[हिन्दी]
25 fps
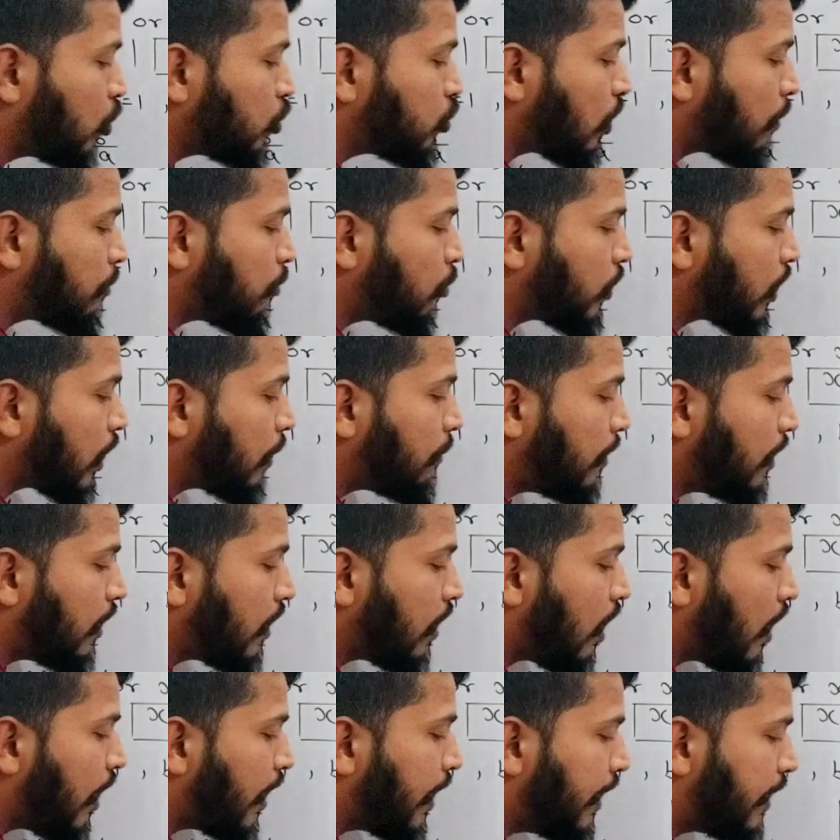करोगे तो आपको क्या
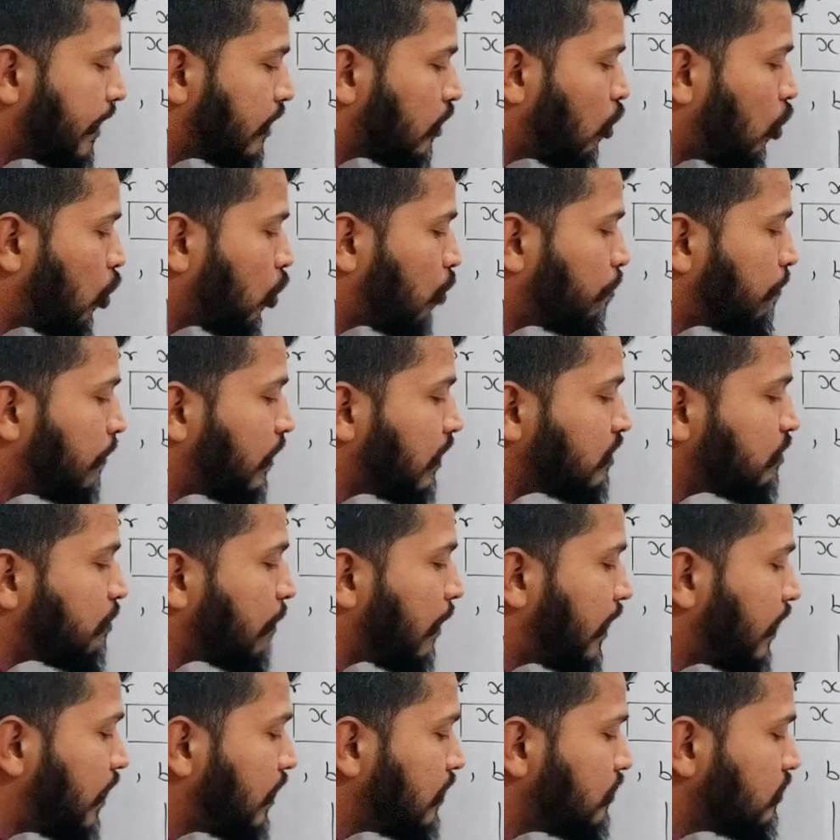मिलेगा एट और प्लस
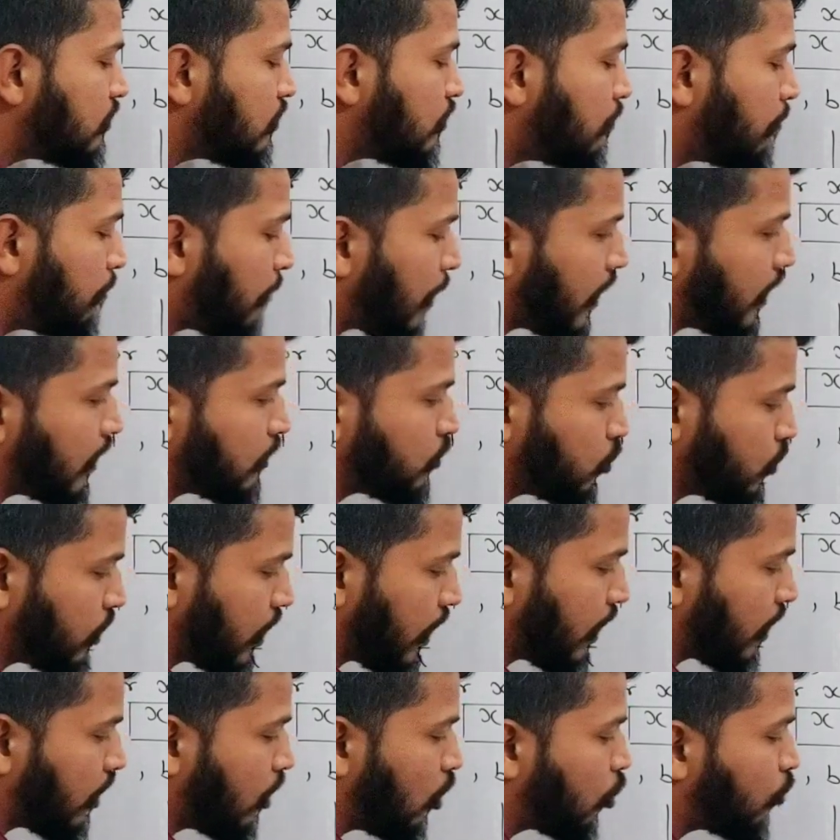माइनस माइनस हो
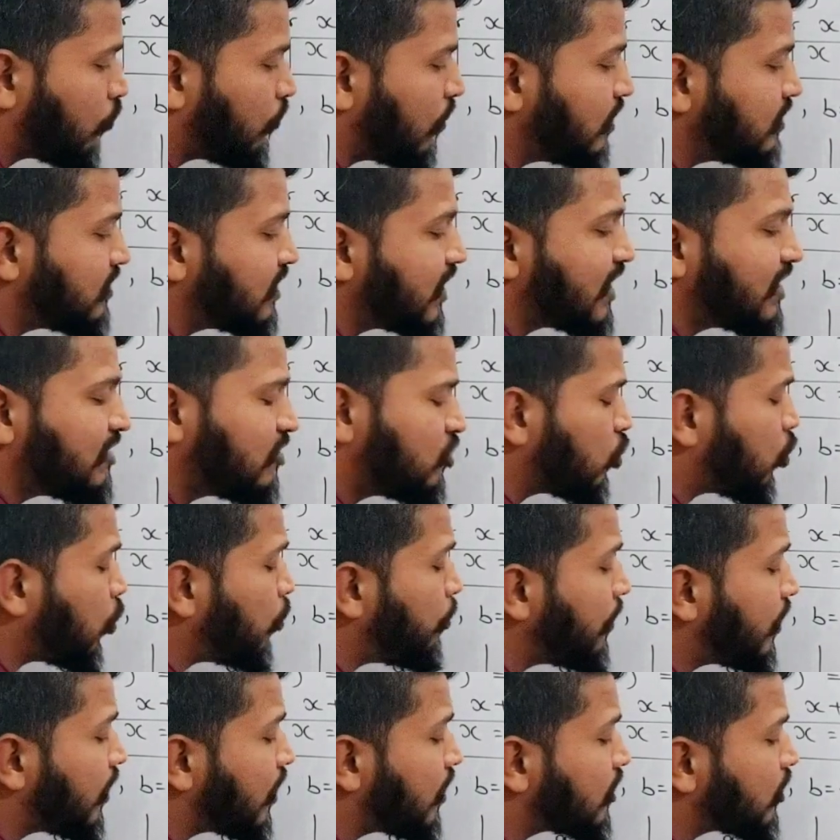जाएगा और वन से किसी
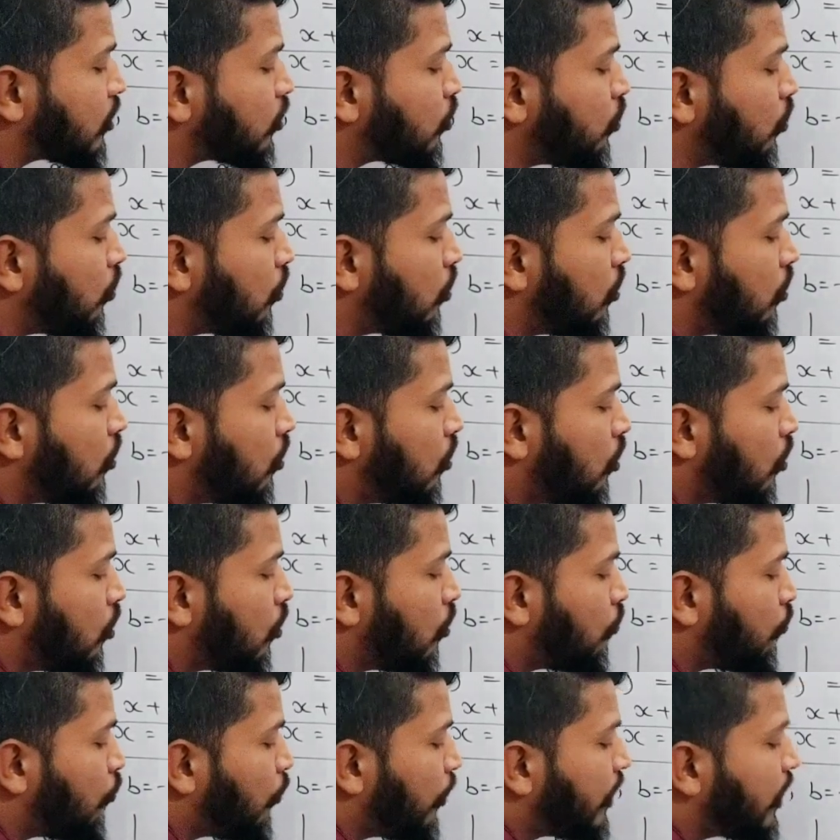को भी कट करो
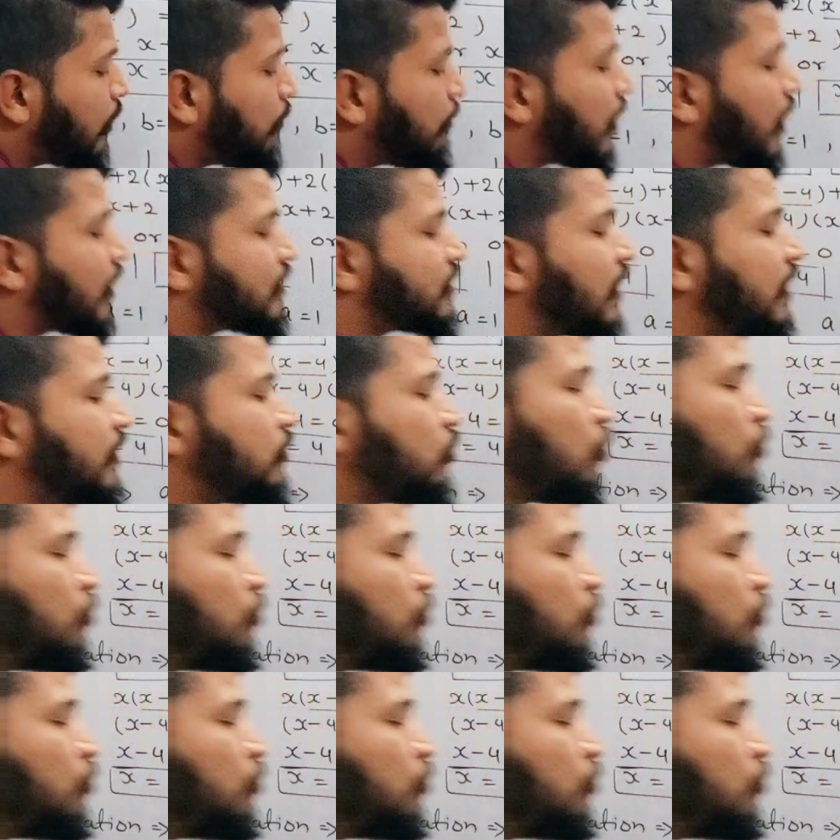वही नंबर आता